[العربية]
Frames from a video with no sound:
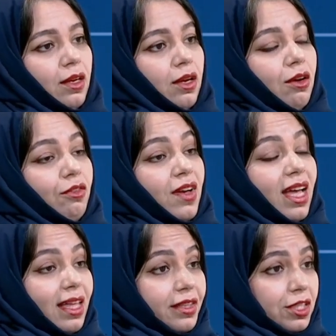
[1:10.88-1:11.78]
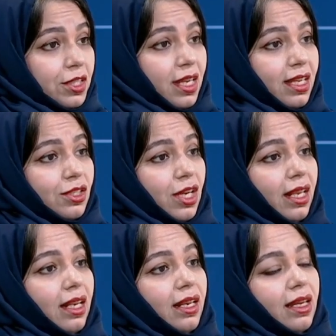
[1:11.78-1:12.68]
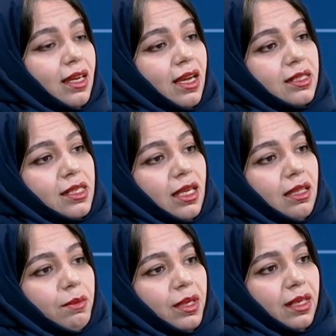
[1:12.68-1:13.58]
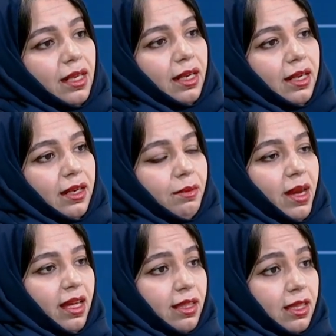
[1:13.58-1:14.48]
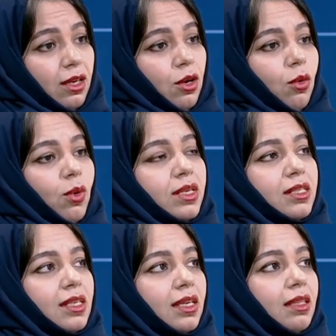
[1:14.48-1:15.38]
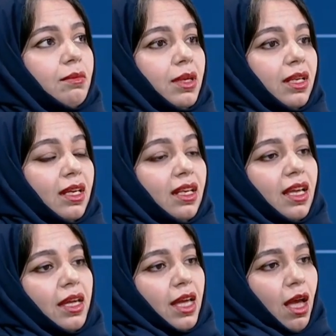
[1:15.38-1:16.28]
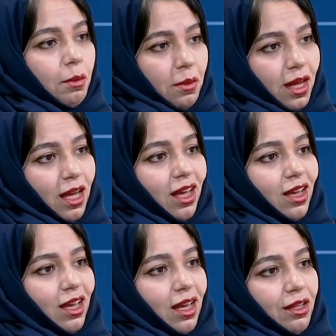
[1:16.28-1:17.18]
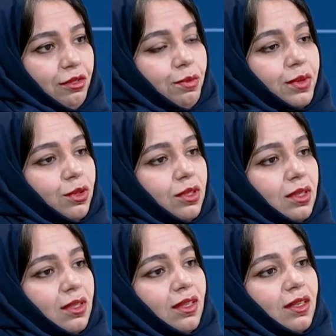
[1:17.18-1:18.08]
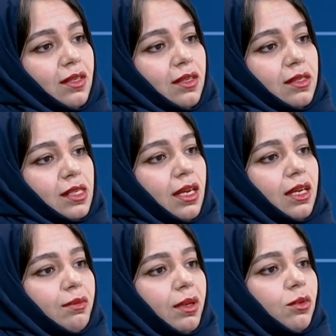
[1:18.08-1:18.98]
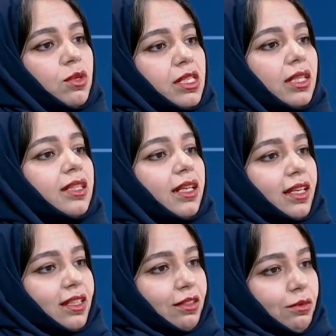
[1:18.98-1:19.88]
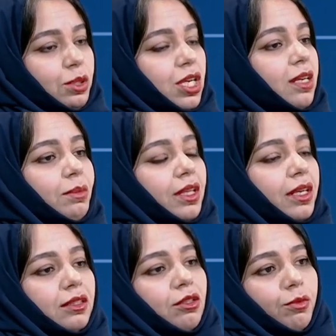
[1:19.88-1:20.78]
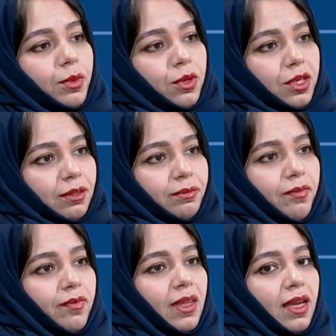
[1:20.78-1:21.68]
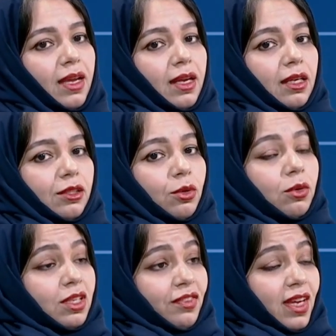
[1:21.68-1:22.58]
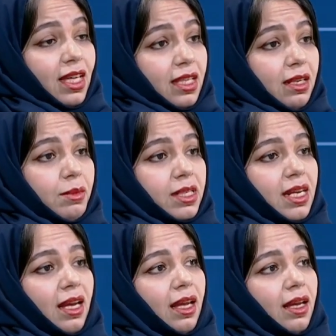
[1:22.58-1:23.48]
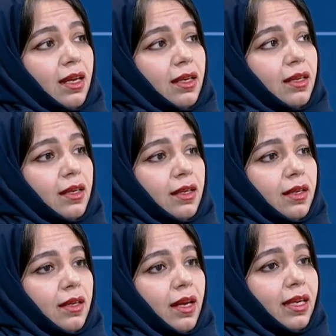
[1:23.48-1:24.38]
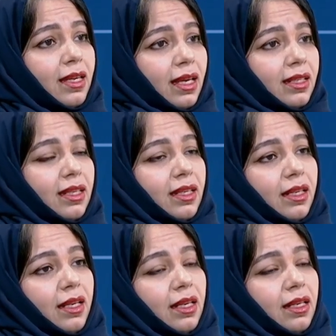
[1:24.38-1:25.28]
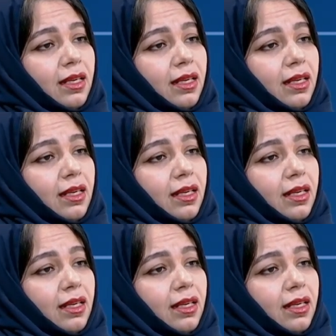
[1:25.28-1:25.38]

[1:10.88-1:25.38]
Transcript: فهذا الشيء جعلني أزيد من البحث وأزيد من إني أنا أبغى أثبت صحة ما توصلت إليه نعم. بشيء بطريقة أو بأخرى نعم. دخولي في هذه المساحة آه، هيأني إلى أني